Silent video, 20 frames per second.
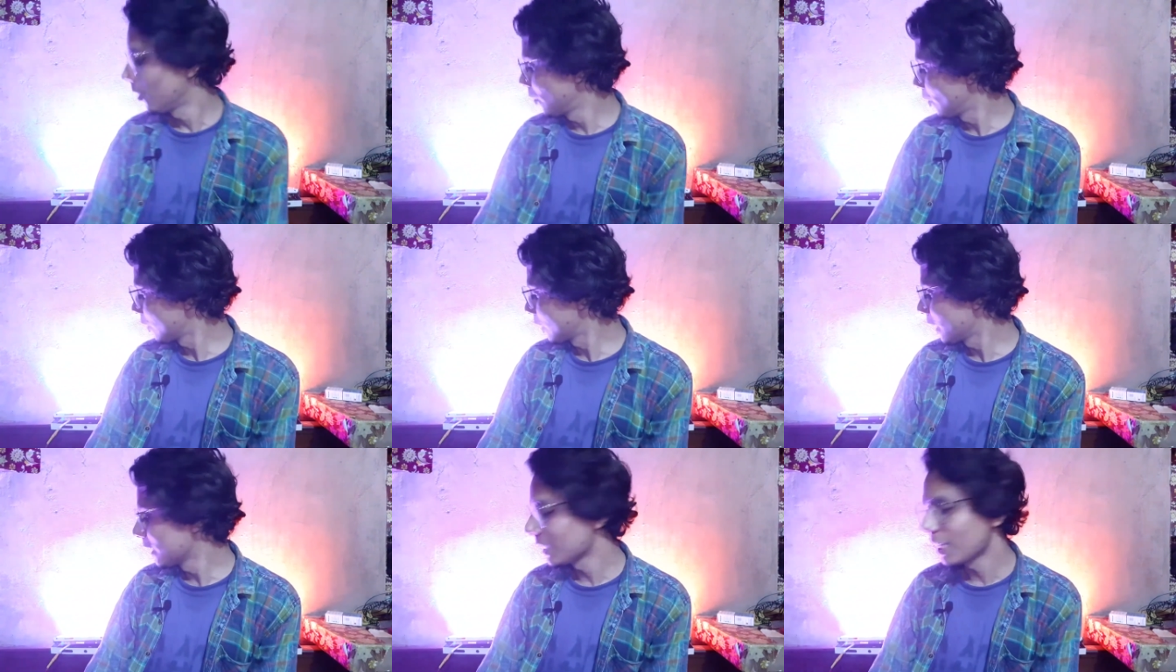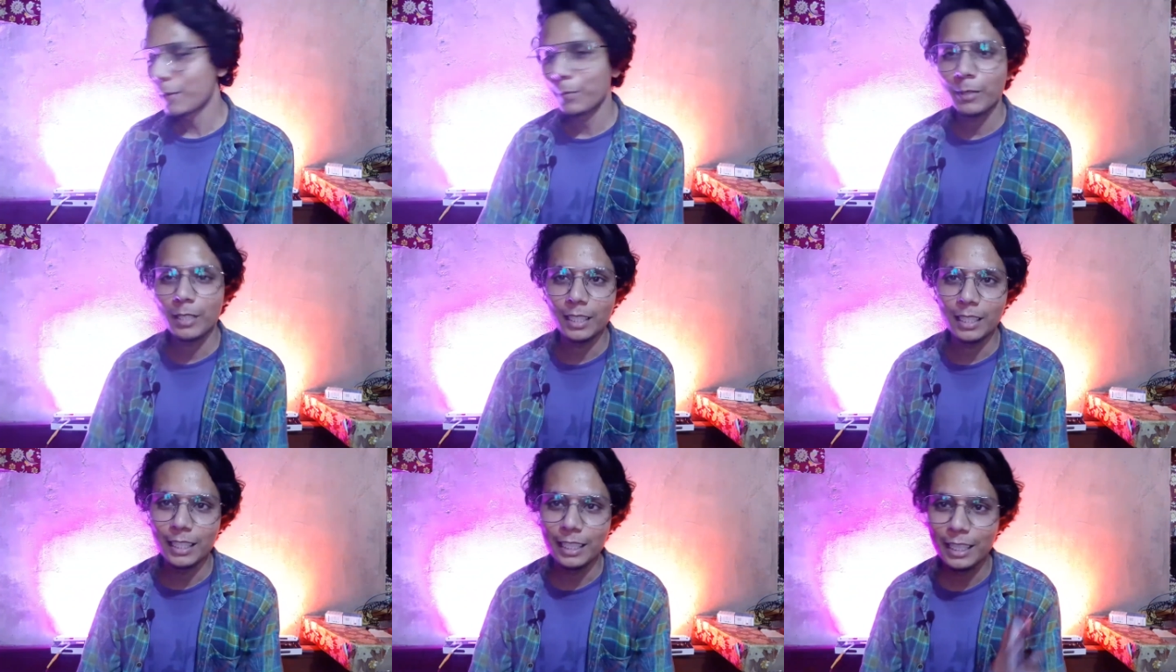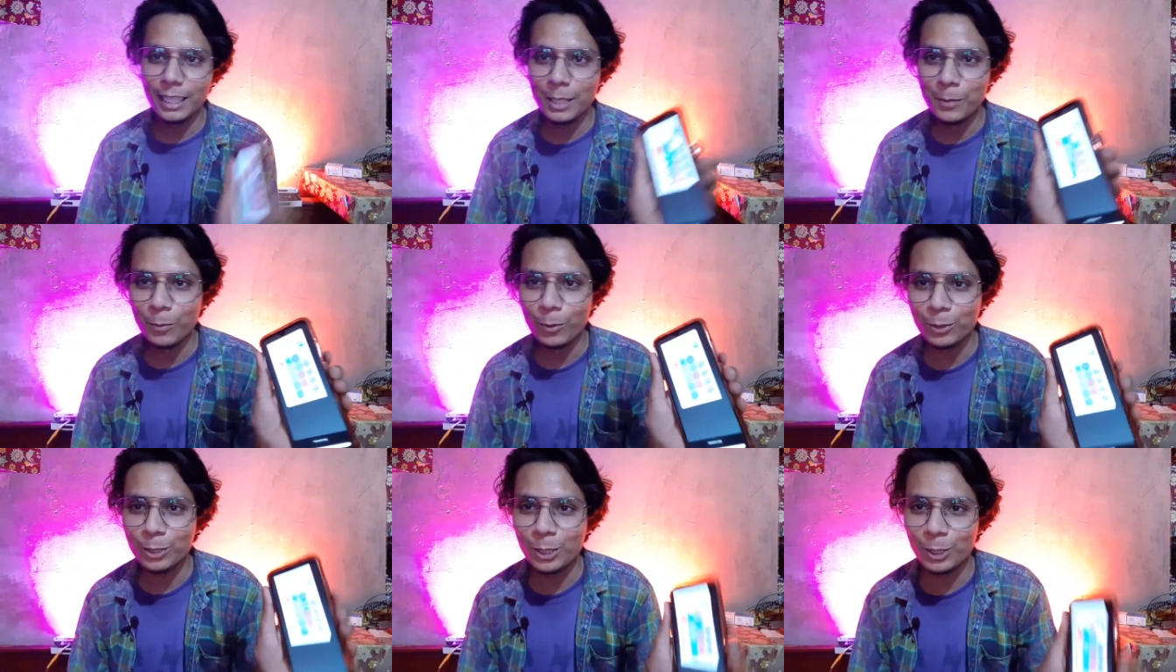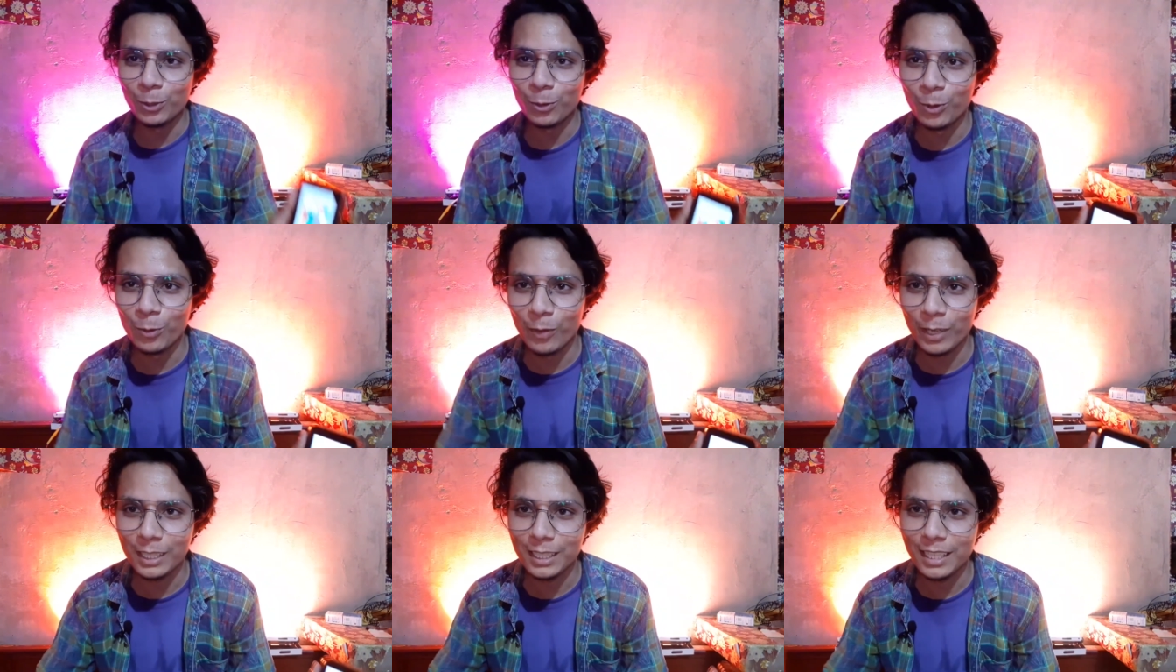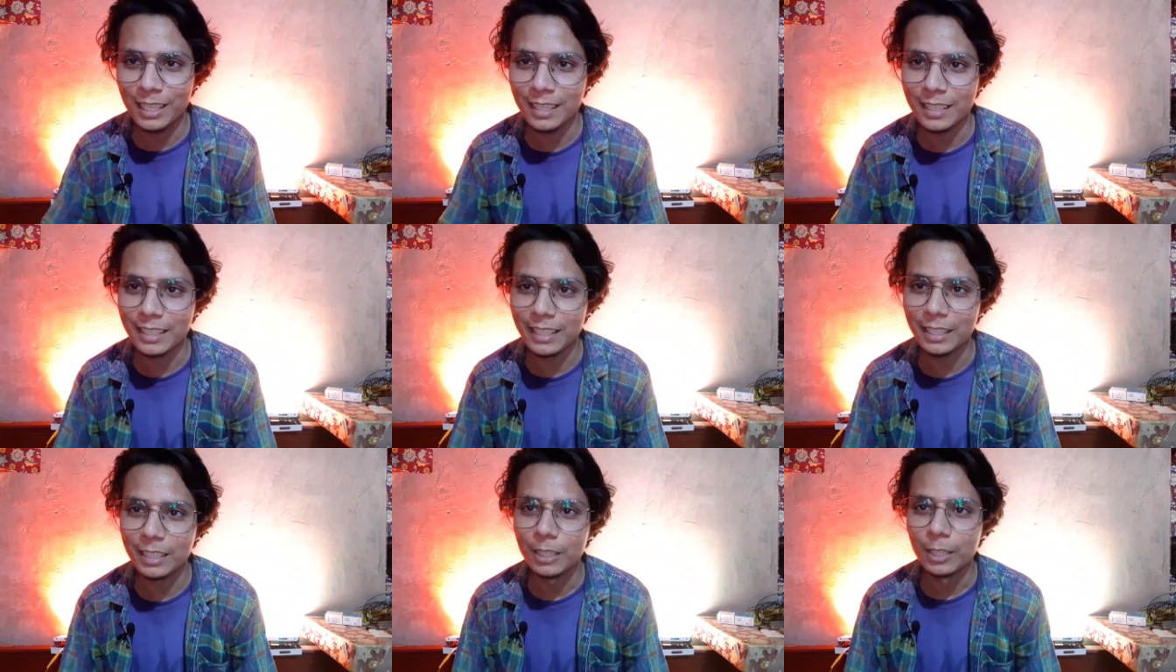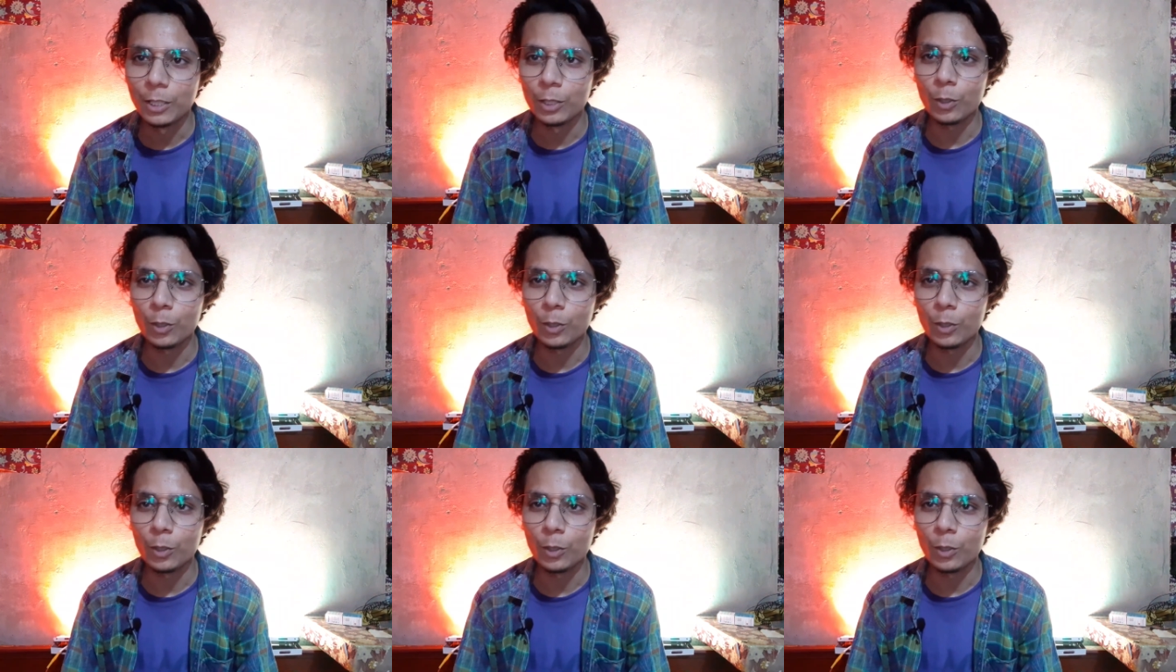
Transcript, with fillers: और गाइज यहाँ पे एक ही रिमोट से दोनों वर्क कर रही हैं